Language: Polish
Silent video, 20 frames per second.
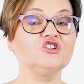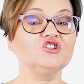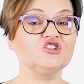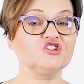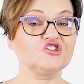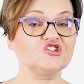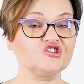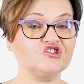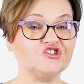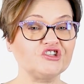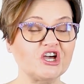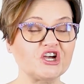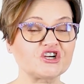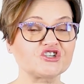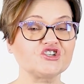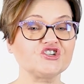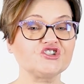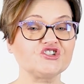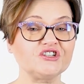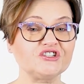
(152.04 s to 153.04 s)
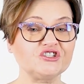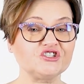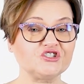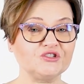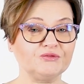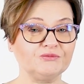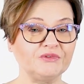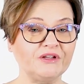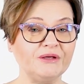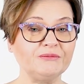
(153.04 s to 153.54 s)
i zderzy się z
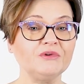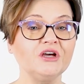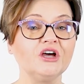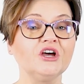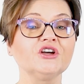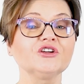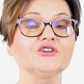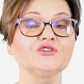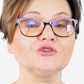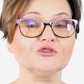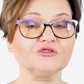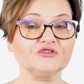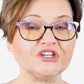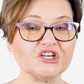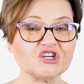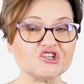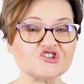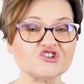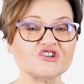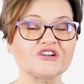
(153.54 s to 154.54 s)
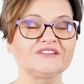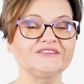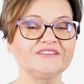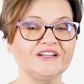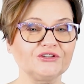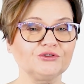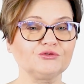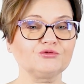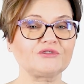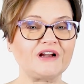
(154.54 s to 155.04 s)
zimnem, to też
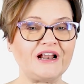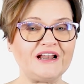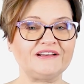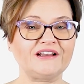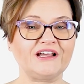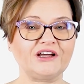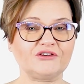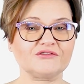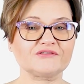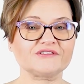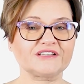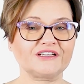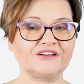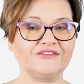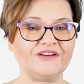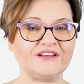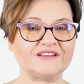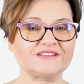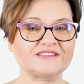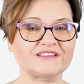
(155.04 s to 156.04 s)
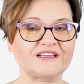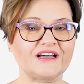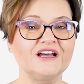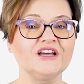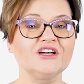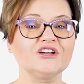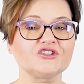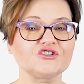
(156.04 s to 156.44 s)
naturalna konsekwencja.